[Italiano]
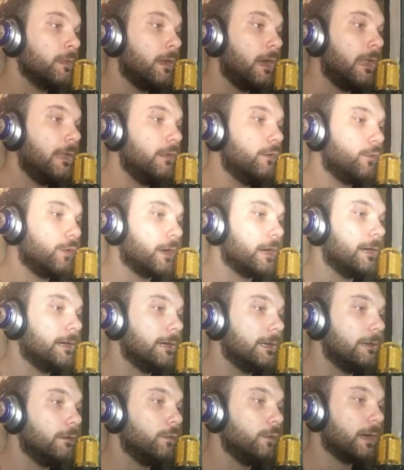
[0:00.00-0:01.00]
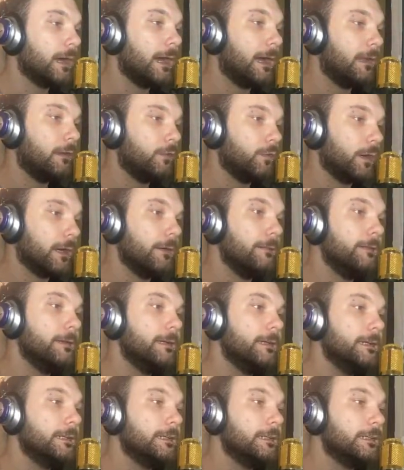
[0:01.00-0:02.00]
Allora, allora, allora,
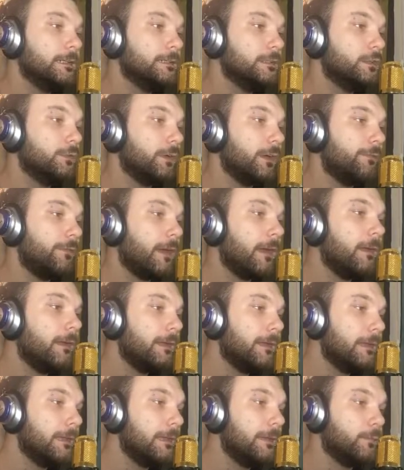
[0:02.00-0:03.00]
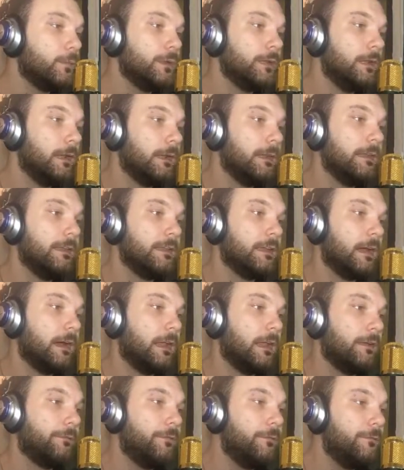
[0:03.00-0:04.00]
eh, dovrei fare anche lì, quindi la legna
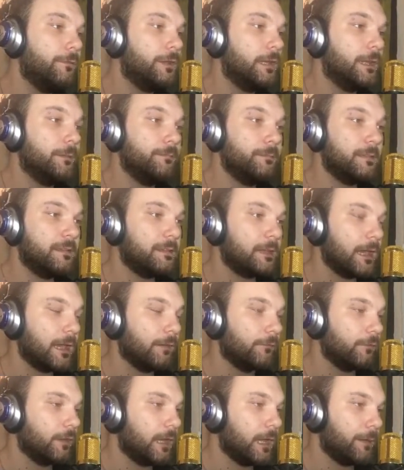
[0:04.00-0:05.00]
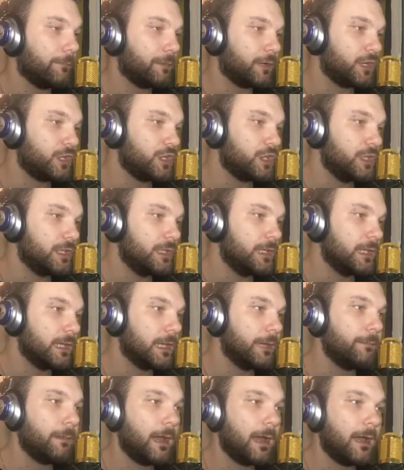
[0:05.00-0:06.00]
alla fin fine mi serve a
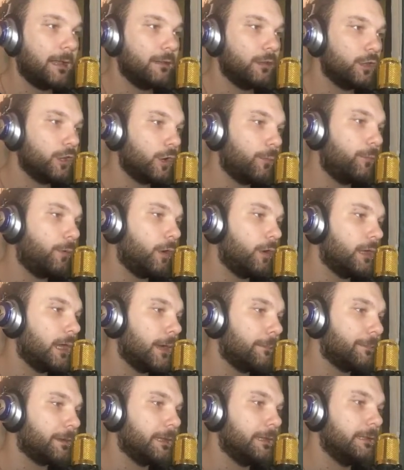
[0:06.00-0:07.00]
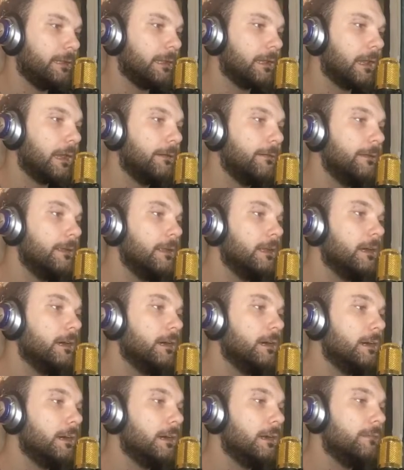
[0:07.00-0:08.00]
prescindere, ma andrò poi a prenderla.
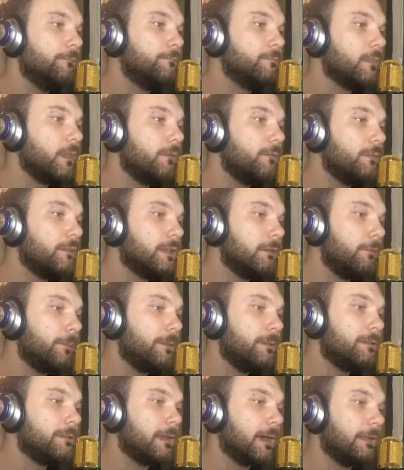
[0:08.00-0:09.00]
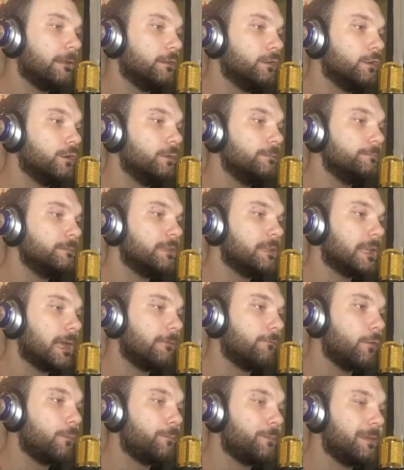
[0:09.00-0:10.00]
Eh, stavo pensando,
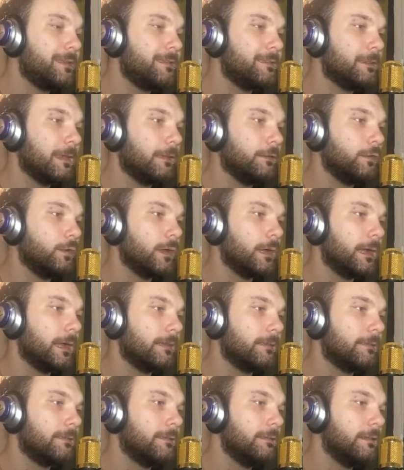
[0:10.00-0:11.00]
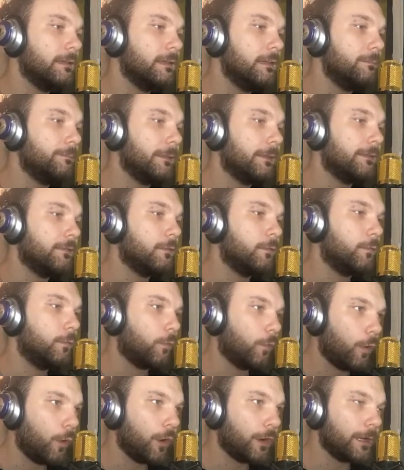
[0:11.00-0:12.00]
stavo pensando ragazzi, il pezzo
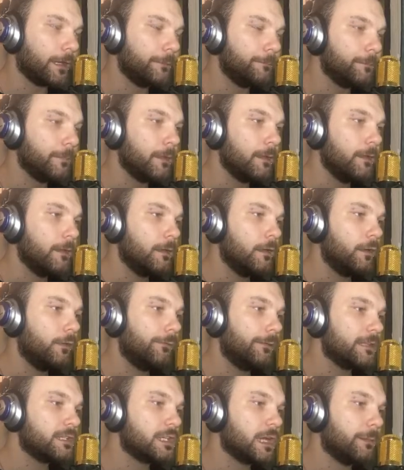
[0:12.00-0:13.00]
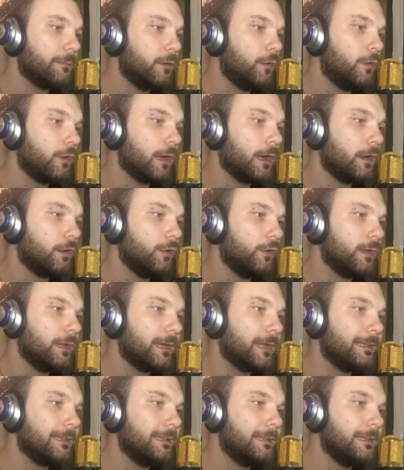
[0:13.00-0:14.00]
fuori. Lo facciamo allora con i
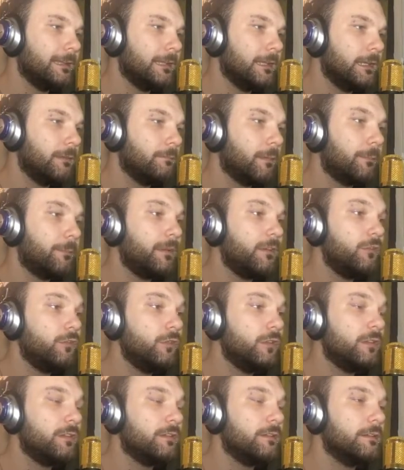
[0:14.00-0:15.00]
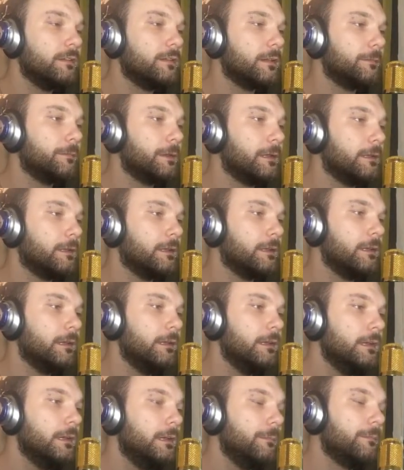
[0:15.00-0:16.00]
gradini, ma penso di sì, sapete?
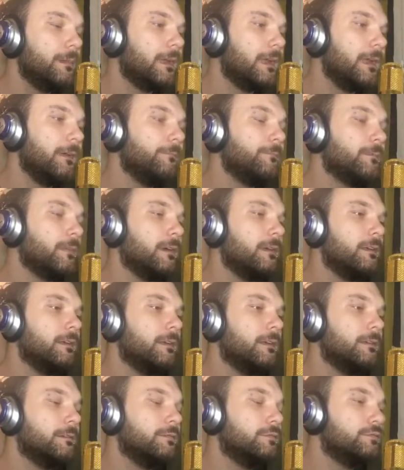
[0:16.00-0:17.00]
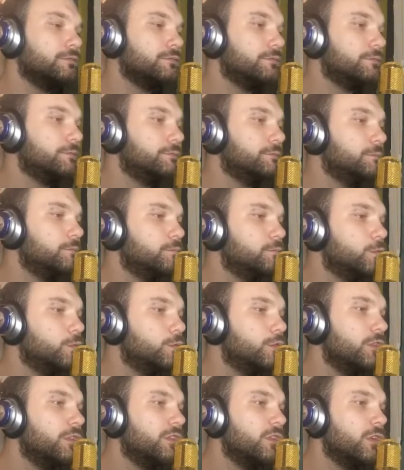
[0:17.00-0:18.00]
Perché eh,
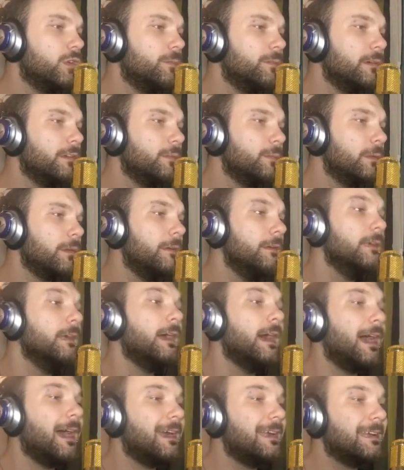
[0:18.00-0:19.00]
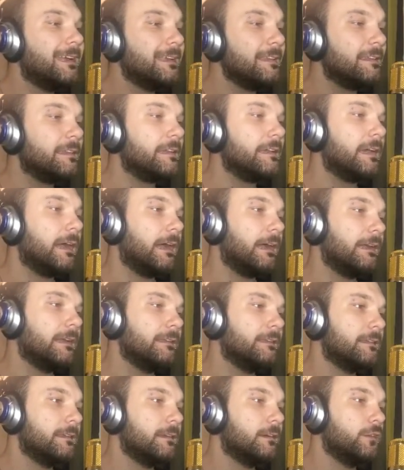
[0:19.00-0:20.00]
tutto in Stormbrix poi, anche se, anche
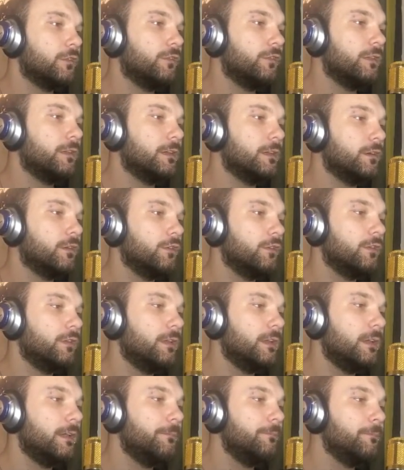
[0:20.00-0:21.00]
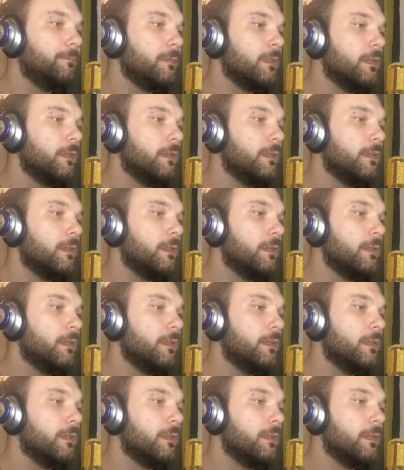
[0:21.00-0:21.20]
se, così, così...